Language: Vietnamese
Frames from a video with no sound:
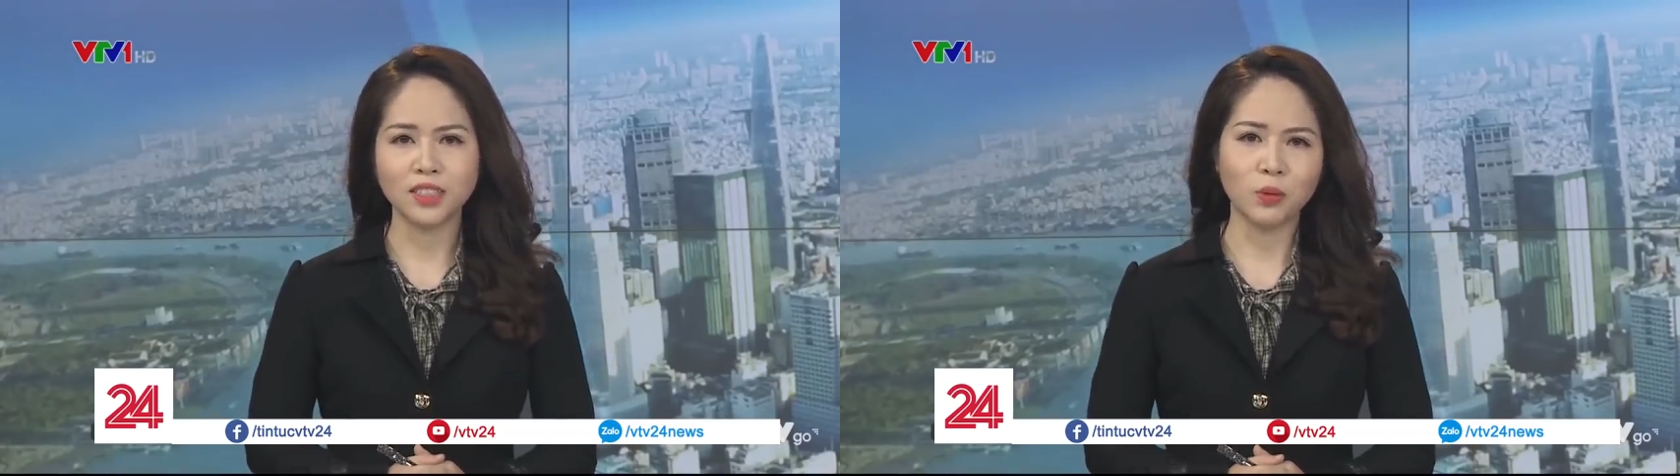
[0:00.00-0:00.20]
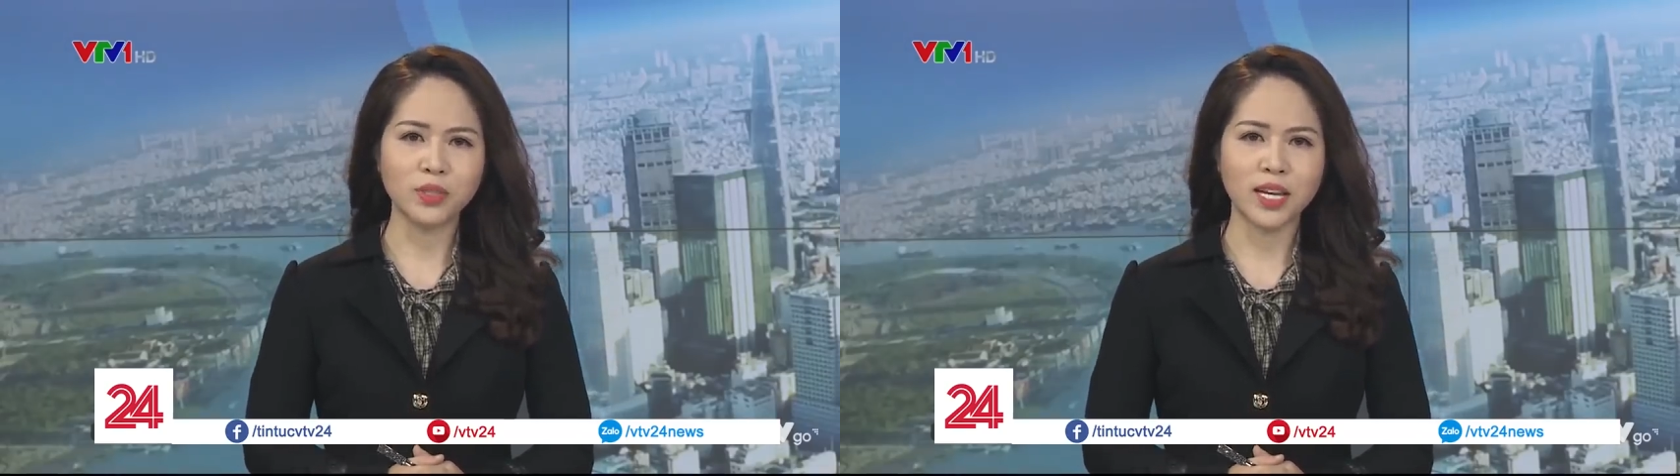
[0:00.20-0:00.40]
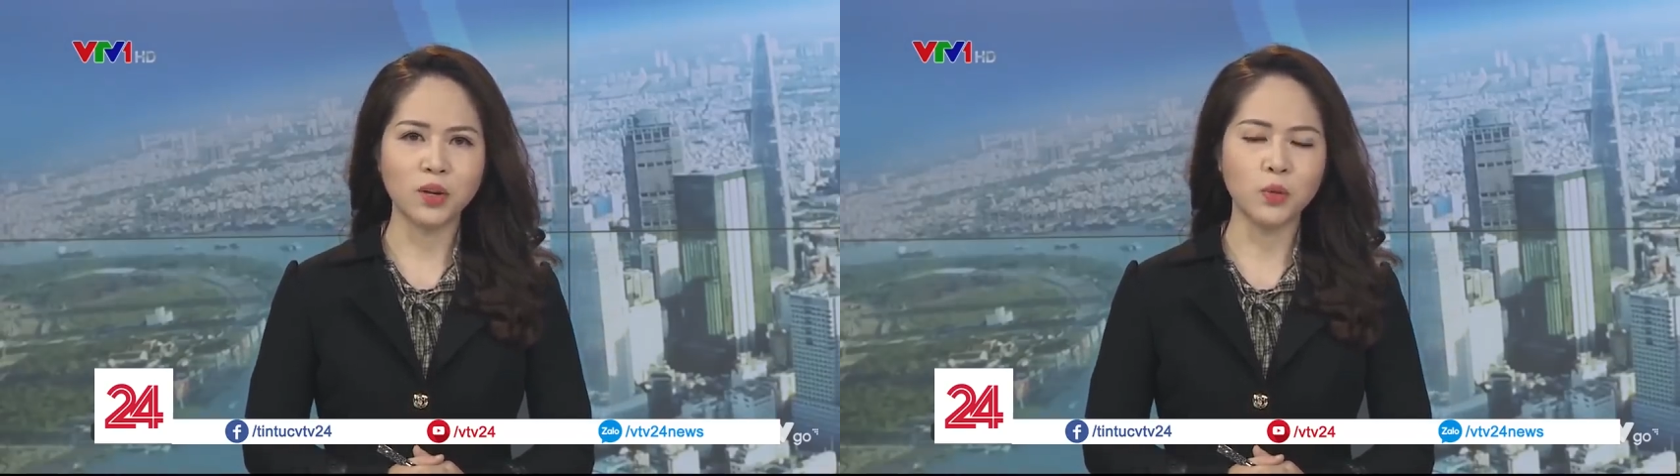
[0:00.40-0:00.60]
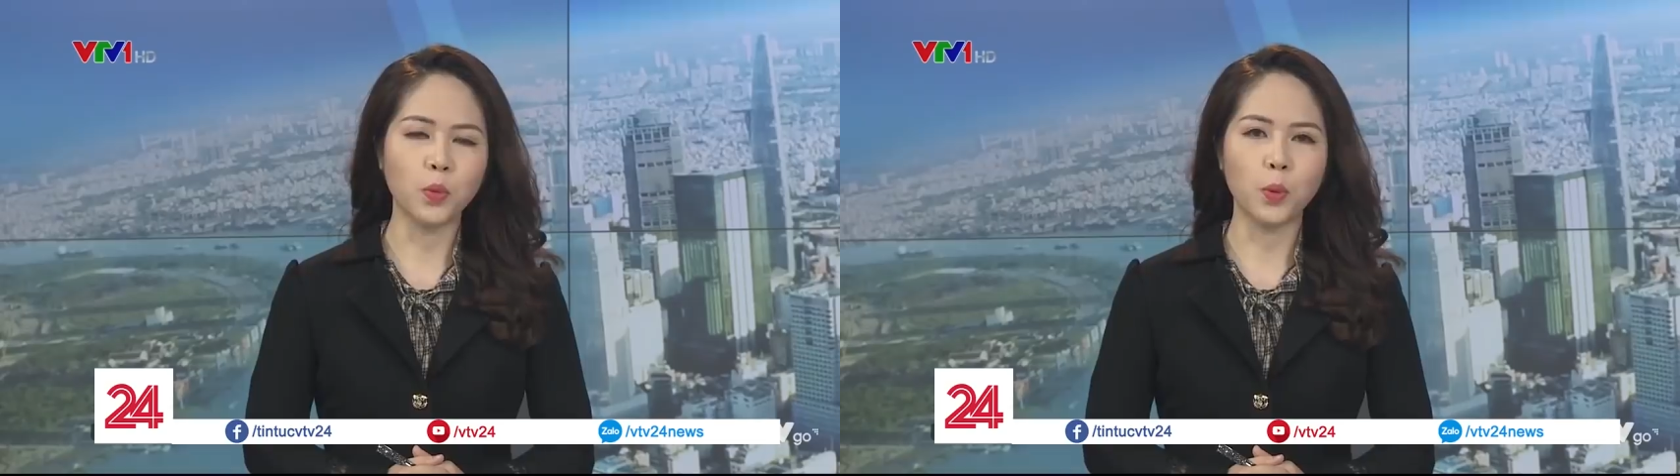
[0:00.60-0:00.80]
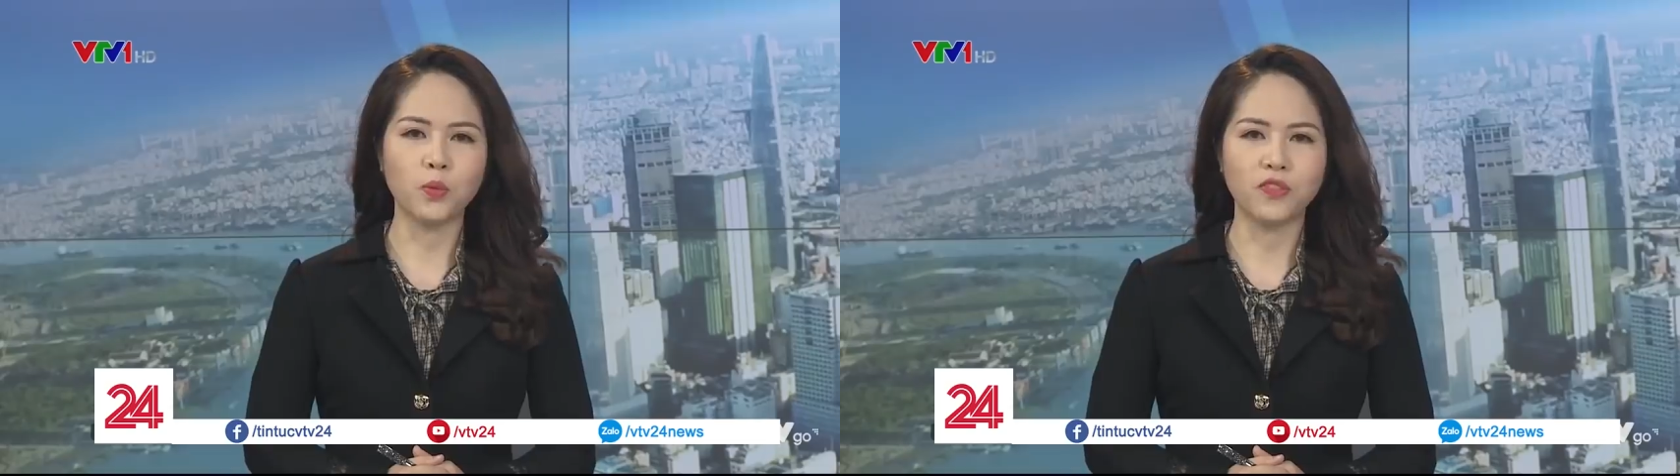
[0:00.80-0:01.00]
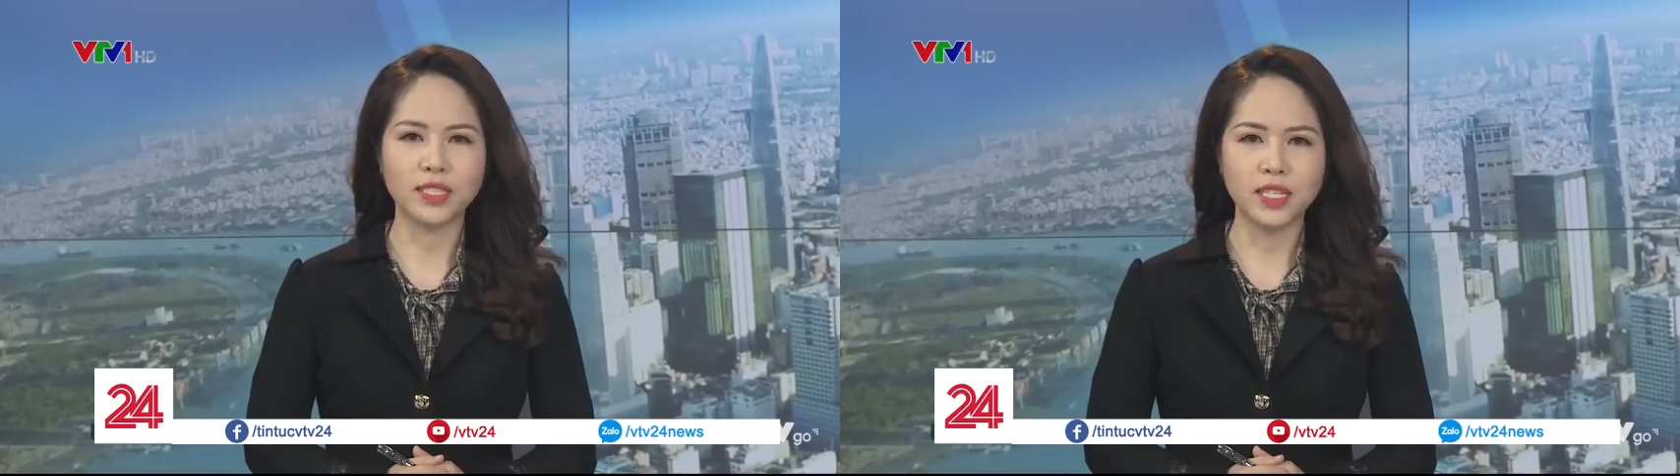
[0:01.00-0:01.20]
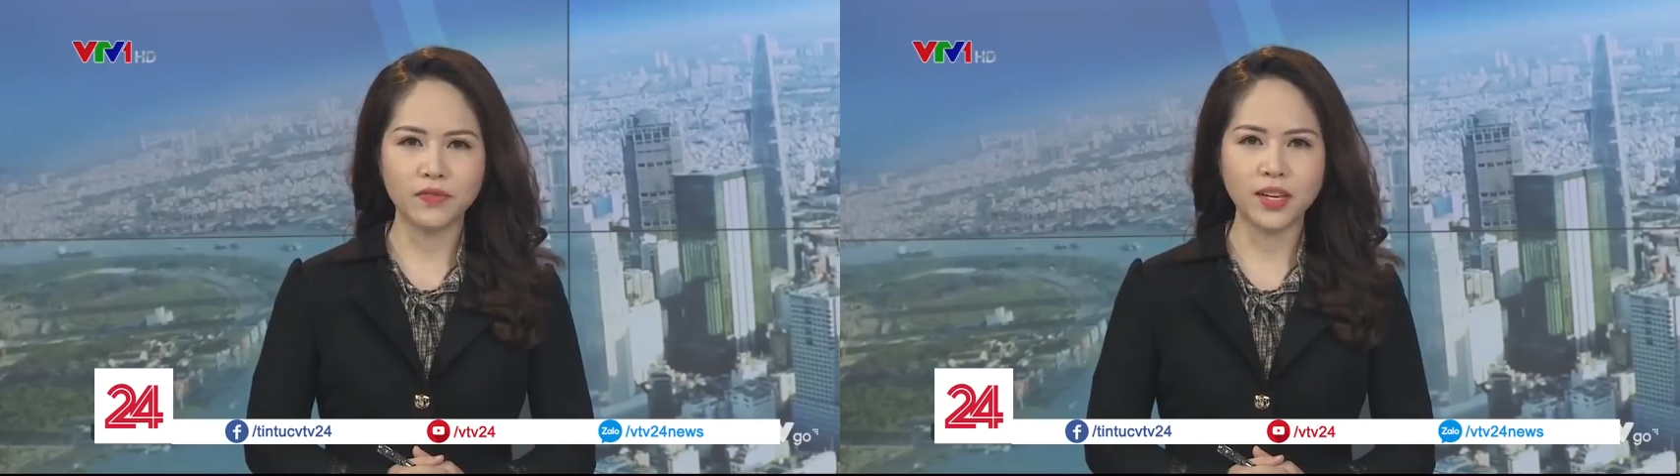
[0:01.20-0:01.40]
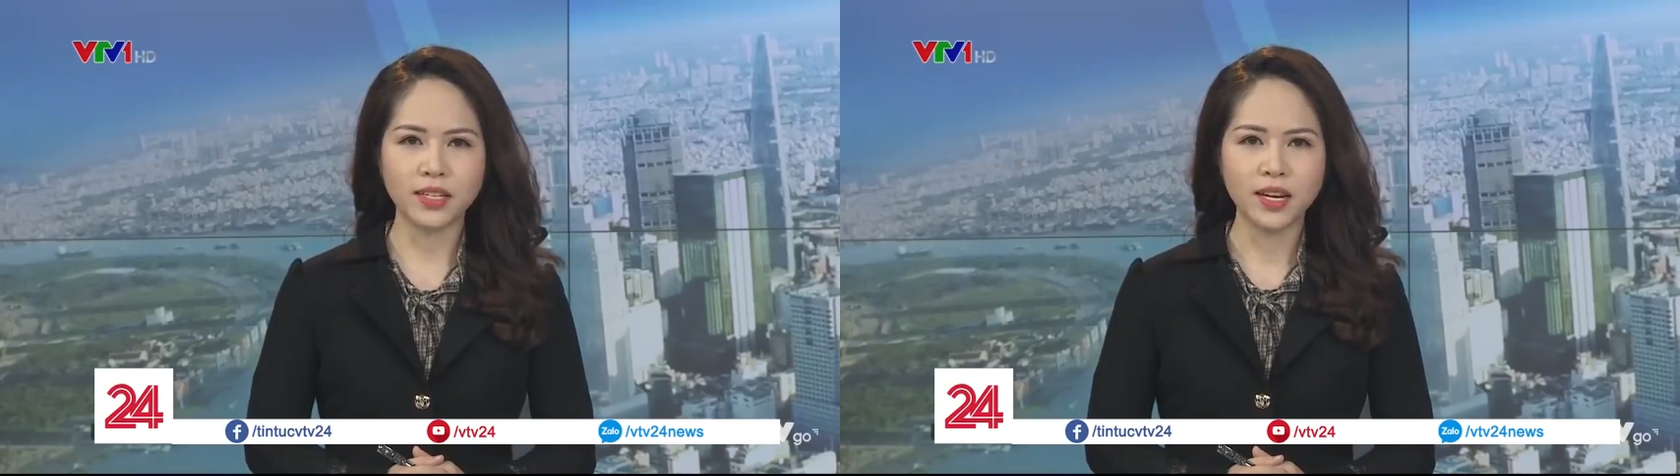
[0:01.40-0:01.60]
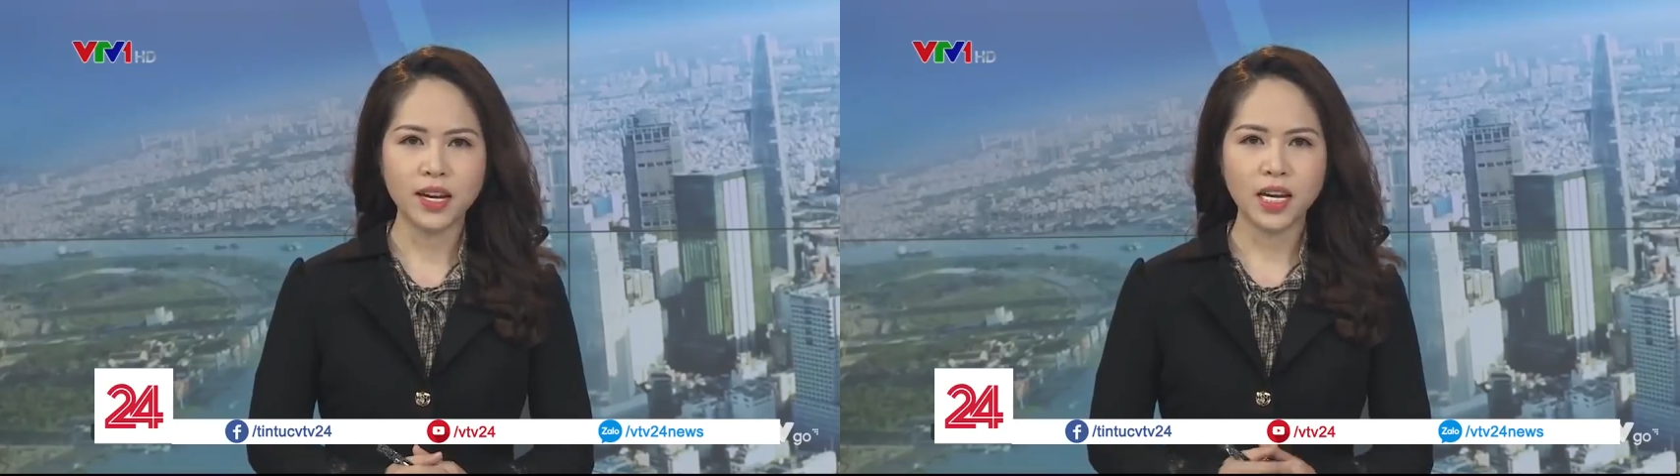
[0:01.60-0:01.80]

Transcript: chống chế của một bộ phận sinh viên